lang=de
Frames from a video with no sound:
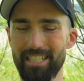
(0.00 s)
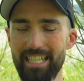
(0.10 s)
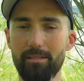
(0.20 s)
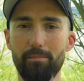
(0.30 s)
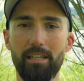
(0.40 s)

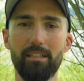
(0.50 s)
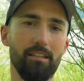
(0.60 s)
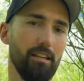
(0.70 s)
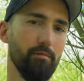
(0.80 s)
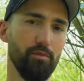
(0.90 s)
Seegebiet,
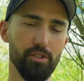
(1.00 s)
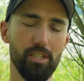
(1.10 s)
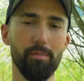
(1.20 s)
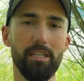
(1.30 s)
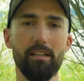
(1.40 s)
in einem
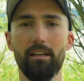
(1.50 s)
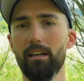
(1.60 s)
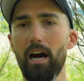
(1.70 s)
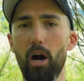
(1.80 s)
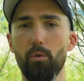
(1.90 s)
Flussgebiet, in
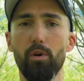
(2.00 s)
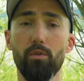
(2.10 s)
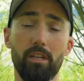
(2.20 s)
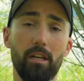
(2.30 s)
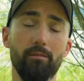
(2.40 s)
einer Aue
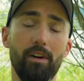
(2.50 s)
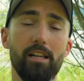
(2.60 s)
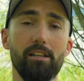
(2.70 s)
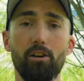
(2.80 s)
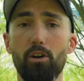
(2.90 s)
oder in einem
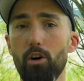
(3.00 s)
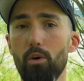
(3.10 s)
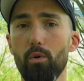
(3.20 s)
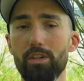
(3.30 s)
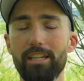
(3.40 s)
Wald
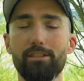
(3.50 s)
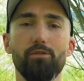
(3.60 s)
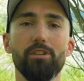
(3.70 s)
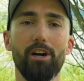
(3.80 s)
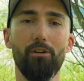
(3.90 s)
oder
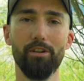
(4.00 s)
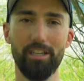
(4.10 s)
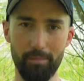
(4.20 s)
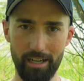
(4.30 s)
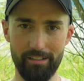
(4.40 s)
natürlich auch in
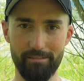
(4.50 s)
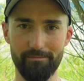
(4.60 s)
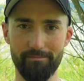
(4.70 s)
den Bergen.